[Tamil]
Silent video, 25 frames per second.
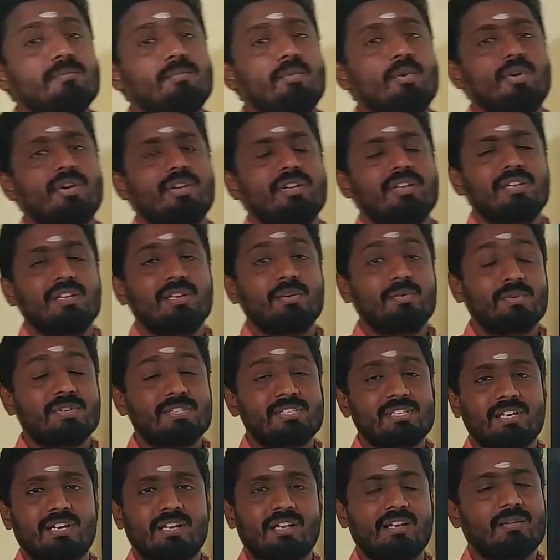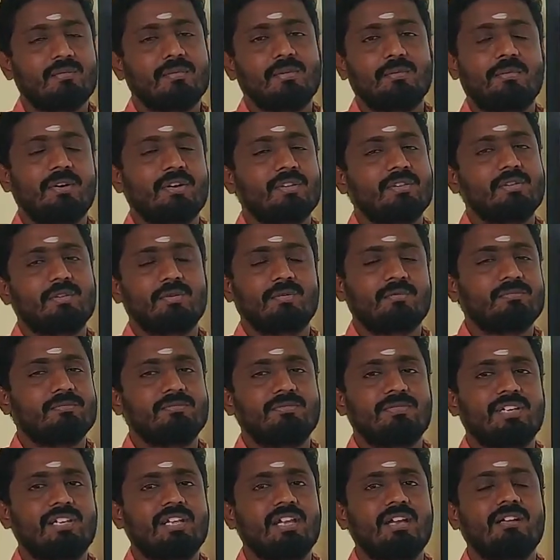போன ஈக்குவேஷன்லாம் நம்ம பார்த்தோம்
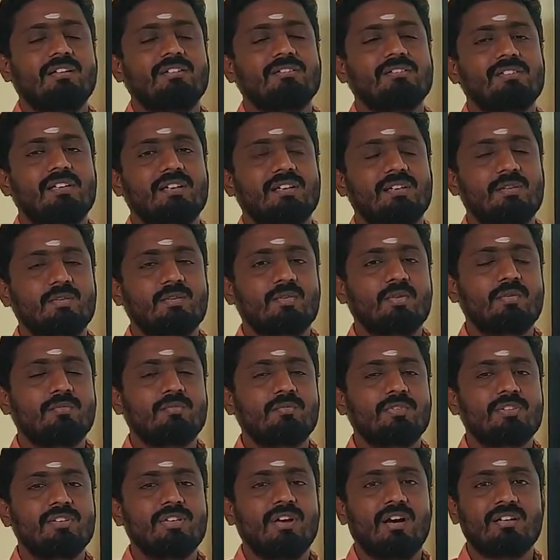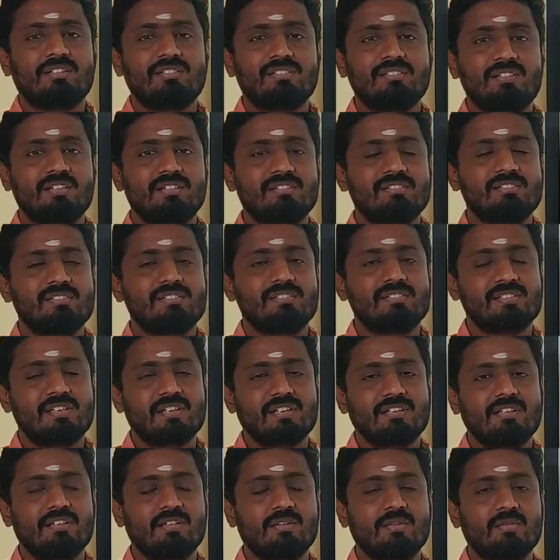இல்லையா சைட்டோக்ரோம் வந்து ஆக்சிடைஸ்டு
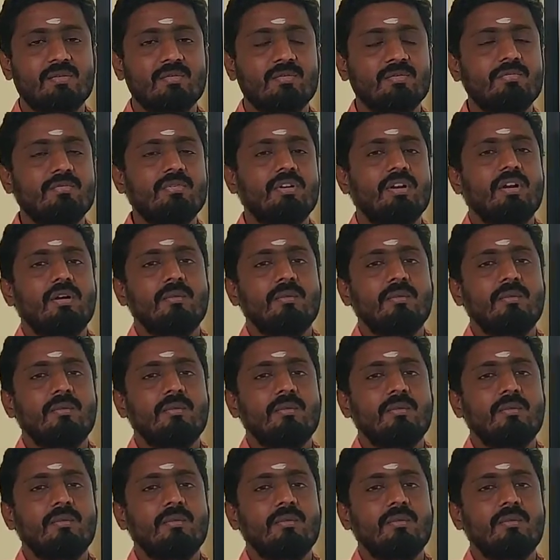ஸ்டேட்டில் இருக்கும்